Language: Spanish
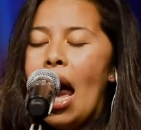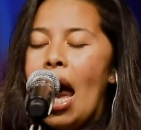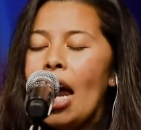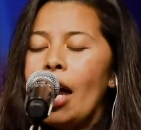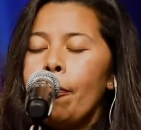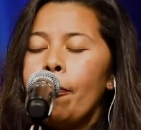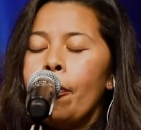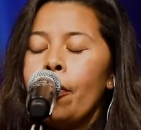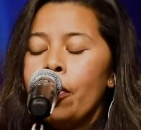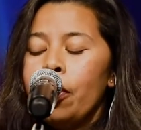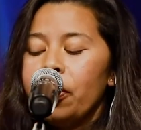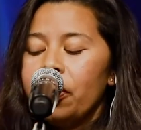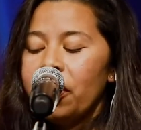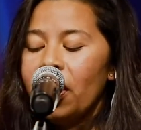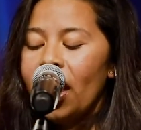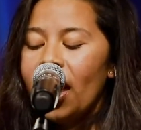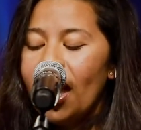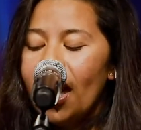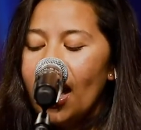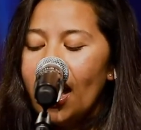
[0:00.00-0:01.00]
Hay
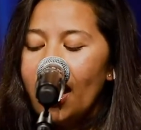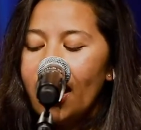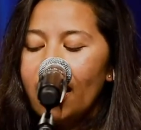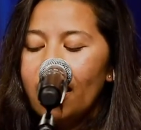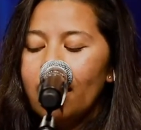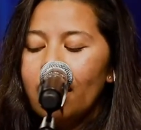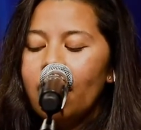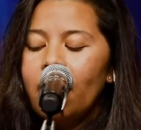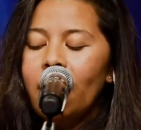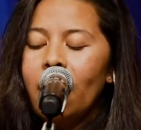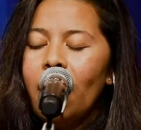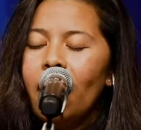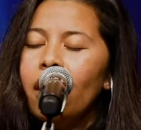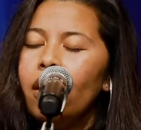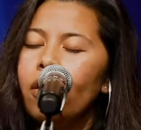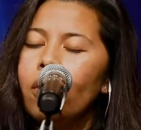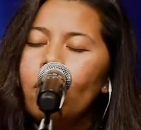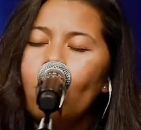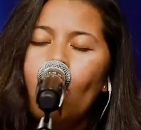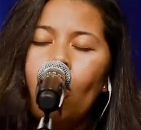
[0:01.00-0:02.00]
poder en
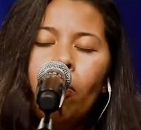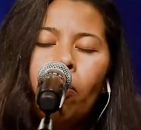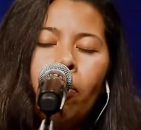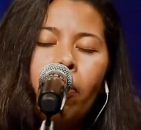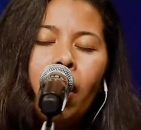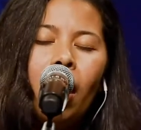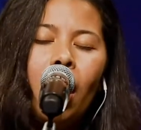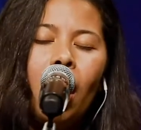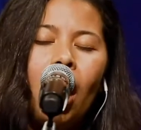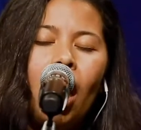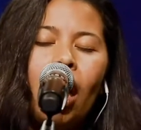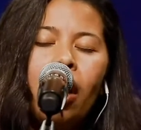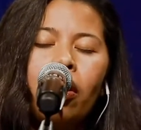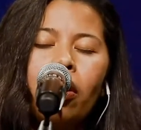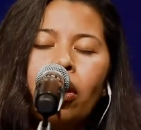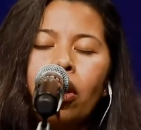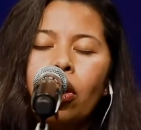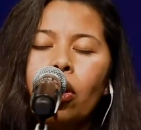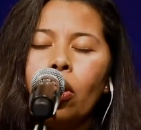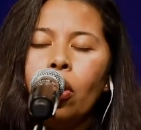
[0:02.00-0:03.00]
el nombre
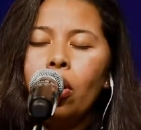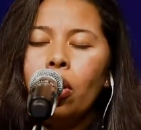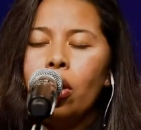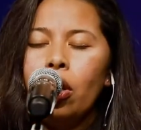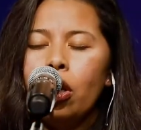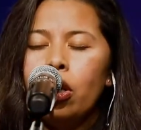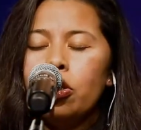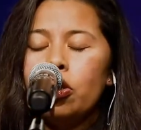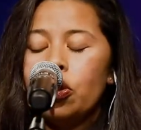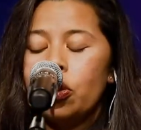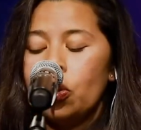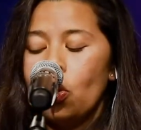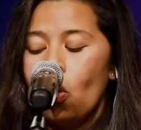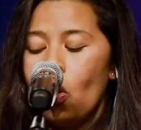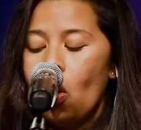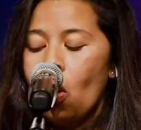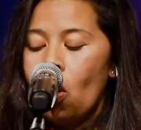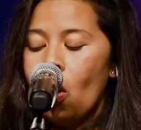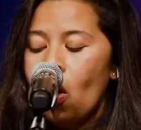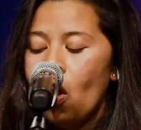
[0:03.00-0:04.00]
de
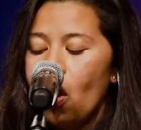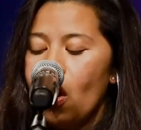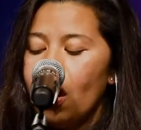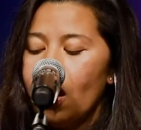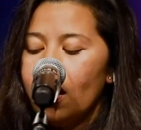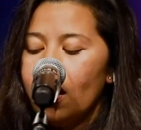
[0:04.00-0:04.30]
Cristo